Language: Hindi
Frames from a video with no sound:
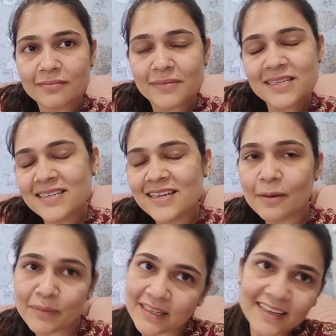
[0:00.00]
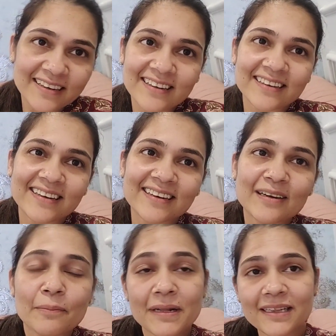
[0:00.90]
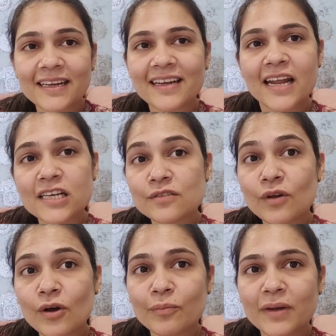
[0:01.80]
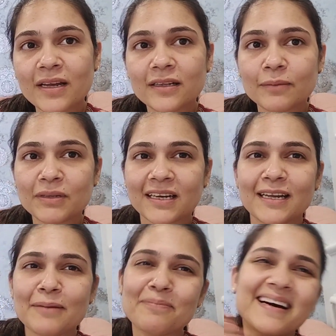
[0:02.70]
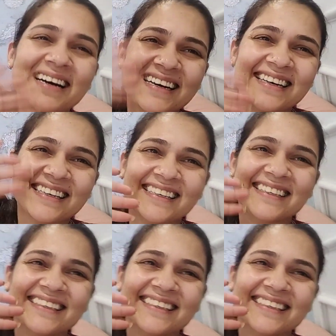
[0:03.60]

बस अपना ध्यान रखना मिलते हैं नेक्स्ट ब्लॉग में तब तक के लिए बाय